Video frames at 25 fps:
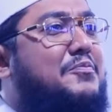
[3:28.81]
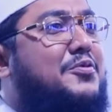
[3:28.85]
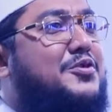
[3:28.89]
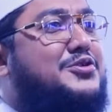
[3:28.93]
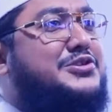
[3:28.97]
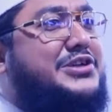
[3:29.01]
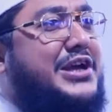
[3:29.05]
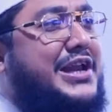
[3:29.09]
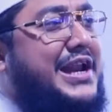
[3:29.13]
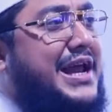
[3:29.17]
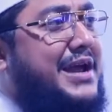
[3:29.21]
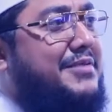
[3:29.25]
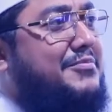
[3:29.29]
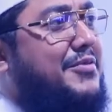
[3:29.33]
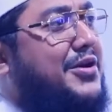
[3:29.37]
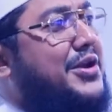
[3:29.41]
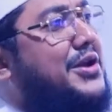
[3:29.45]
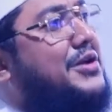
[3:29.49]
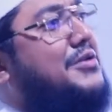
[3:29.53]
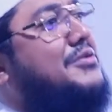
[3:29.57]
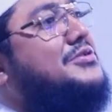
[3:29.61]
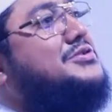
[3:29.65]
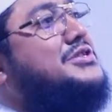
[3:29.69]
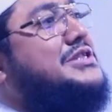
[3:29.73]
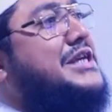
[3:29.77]
বুঝে নাই
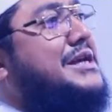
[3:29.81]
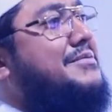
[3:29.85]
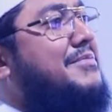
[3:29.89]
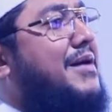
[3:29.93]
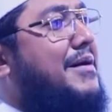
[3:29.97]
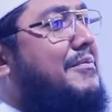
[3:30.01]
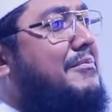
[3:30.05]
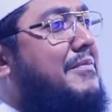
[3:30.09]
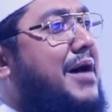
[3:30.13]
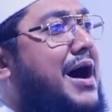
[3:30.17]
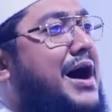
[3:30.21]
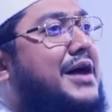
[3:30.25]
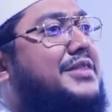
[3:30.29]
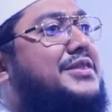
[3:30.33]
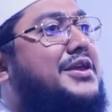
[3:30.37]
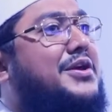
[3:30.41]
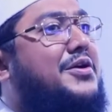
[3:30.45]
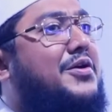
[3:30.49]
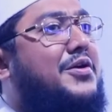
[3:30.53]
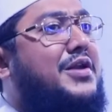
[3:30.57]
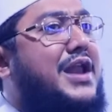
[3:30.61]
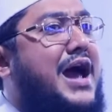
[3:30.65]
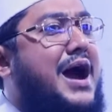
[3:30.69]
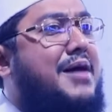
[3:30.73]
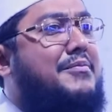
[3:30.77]
মনে করছে ইমাম মাহাদি
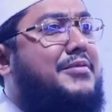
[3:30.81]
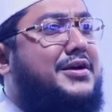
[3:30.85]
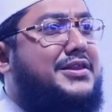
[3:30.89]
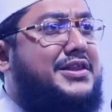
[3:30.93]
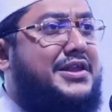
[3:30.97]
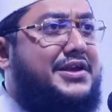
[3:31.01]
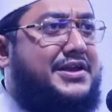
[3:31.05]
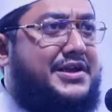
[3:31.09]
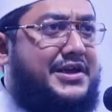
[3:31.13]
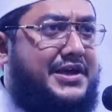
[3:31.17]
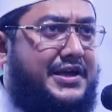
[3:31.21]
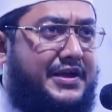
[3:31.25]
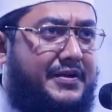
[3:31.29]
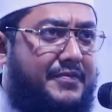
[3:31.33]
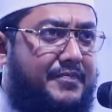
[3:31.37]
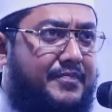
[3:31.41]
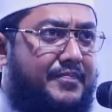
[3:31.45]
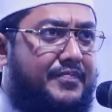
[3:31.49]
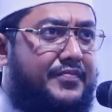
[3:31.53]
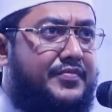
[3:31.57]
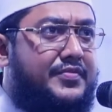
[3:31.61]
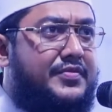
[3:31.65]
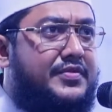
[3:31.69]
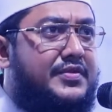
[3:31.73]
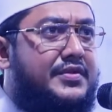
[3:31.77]
হইলে আমাদের কি
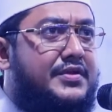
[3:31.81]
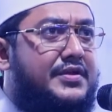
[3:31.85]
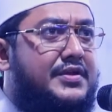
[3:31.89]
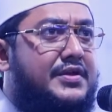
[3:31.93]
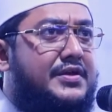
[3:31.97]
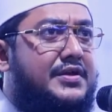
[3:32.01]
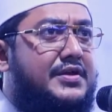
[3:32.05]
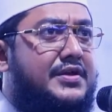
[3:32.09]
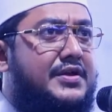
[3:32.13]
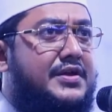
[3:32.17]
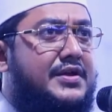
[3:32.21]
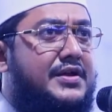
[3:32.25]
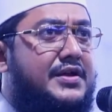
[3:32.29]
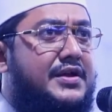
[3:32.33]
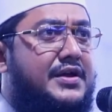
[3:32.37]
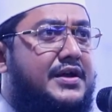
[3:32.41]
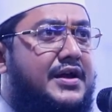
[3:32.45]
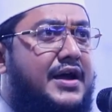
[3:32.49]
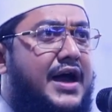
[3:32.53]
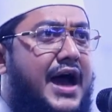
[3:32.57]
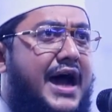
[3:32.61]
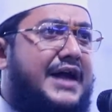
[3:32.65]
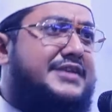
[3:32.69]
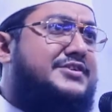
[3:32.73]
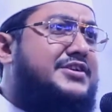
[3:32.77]

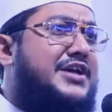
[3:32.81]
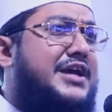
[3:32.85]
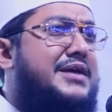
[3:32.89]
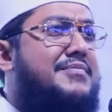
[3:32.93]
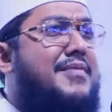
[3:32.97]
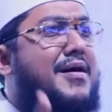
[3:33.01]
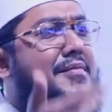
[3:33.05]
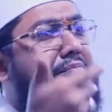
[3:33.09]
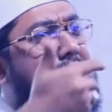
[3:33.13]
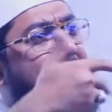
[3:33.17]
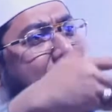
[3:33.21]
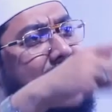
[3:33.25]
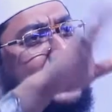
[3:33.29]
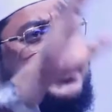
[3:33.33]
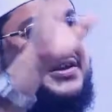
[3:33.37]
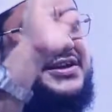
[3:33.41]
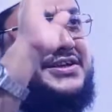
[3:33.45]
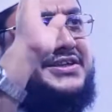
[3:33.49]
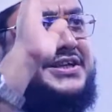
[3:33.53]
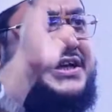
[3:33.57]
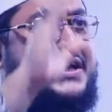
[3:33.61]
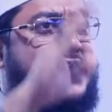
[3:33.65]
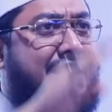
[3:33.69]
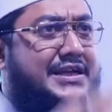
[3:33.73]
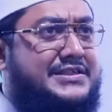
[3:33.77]
আচ্ছা ইমাম মাহাদি
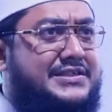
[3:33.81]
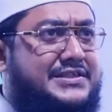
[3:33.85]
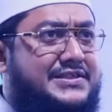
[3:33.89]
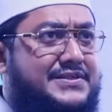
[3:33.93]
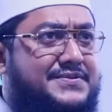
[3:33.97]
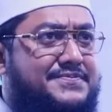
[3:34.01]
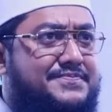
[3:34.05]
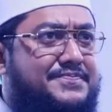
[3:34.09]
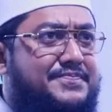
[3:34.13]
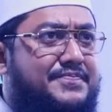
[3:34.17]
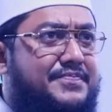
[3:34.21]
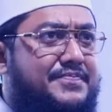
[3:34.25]
ঠিক আছে